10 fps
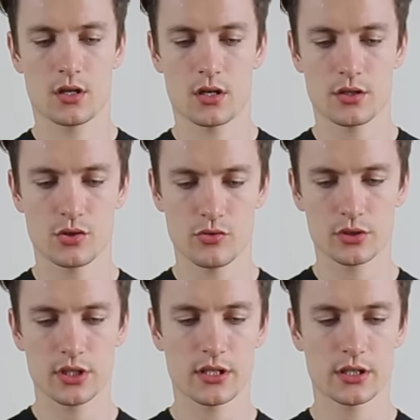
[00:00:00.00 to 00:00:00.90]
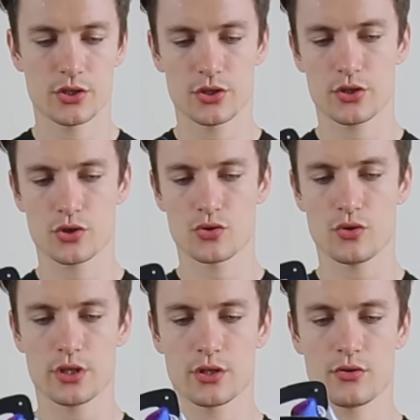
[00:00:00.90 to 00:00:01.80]
Кроссовок достаточно
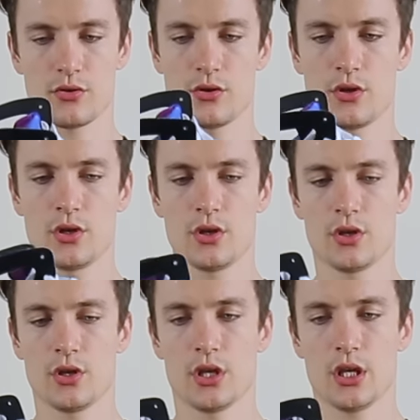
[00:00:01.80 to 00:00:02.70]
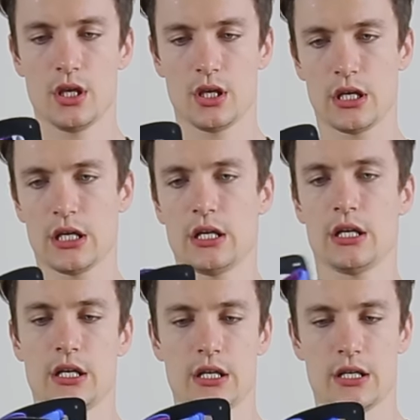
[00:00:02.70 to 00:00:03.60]
тяжелый, и
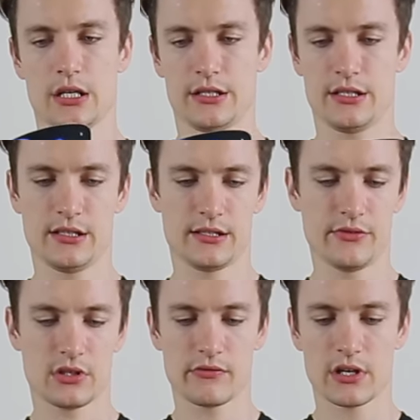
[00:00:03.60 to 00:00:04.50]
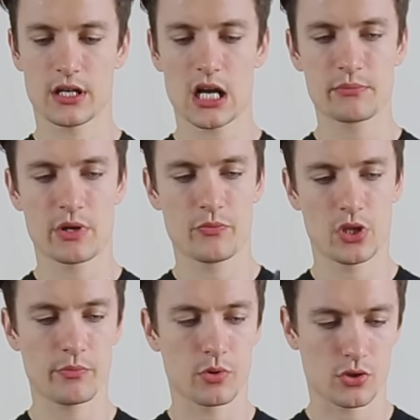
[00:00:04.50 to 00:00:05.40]
цветовая гамма
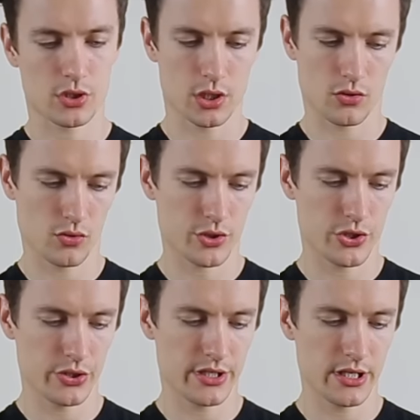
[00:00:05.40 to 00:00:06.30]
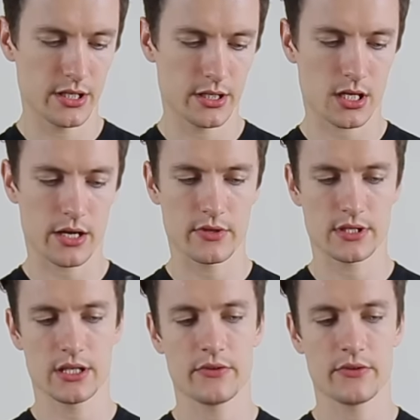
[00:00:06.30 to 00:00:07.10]
мне просто очень сильно нравится.